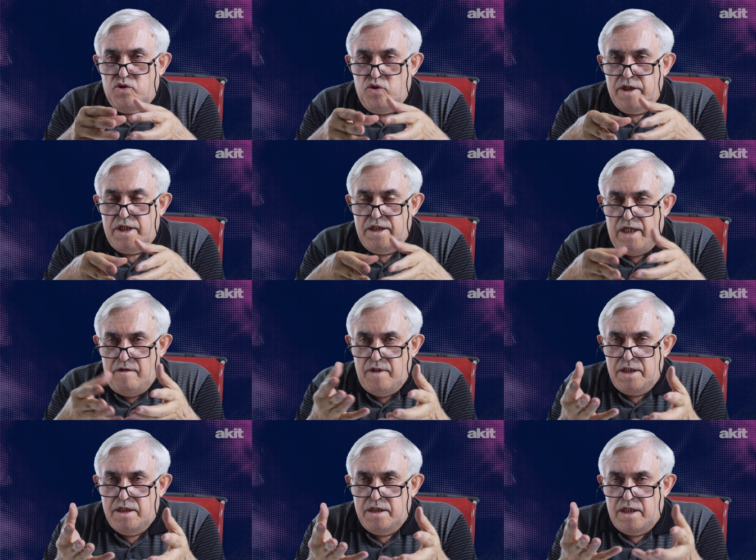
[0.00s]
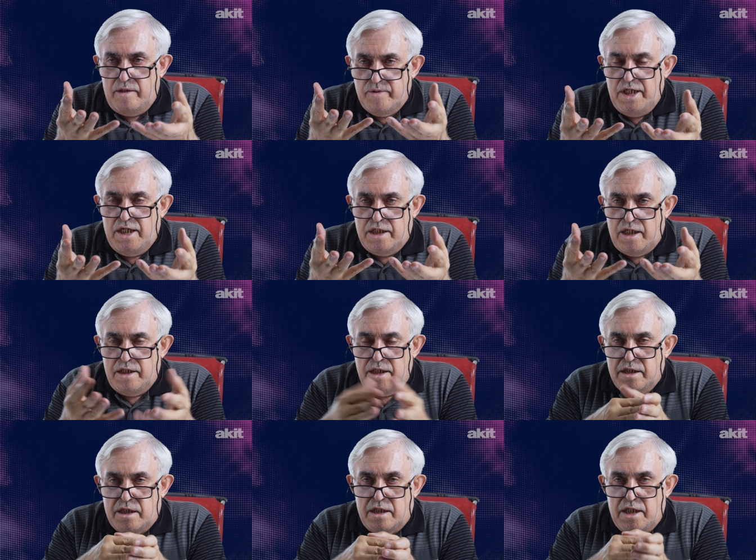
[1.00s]
şu anda devleti temsil eden
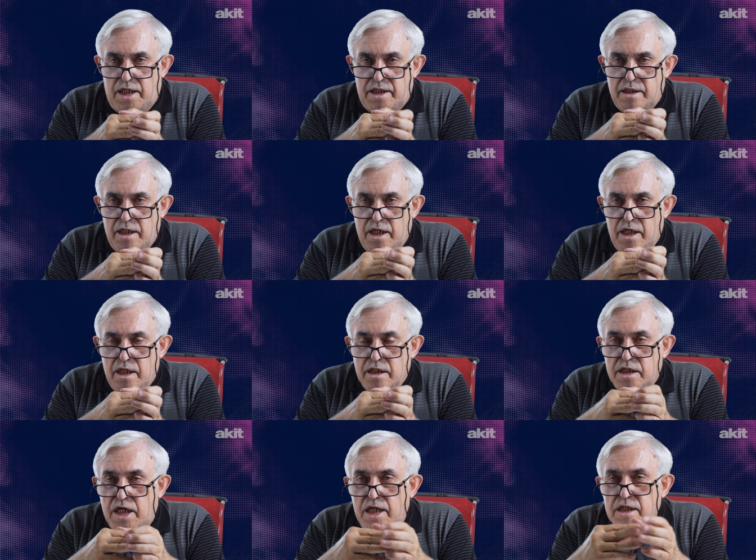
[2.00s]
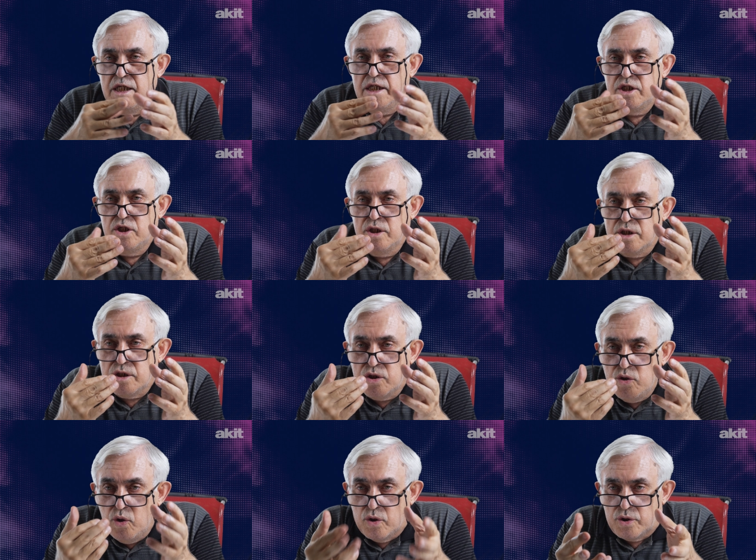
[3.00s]
iktidar kendini
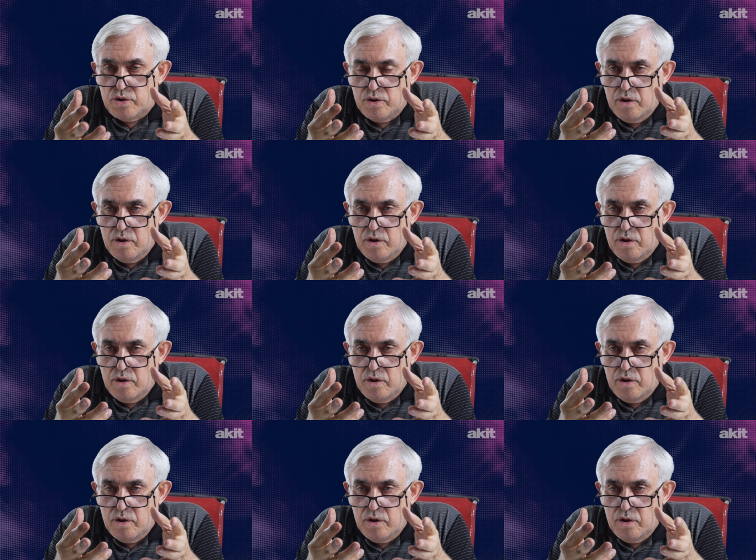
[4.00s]
yırtıyor.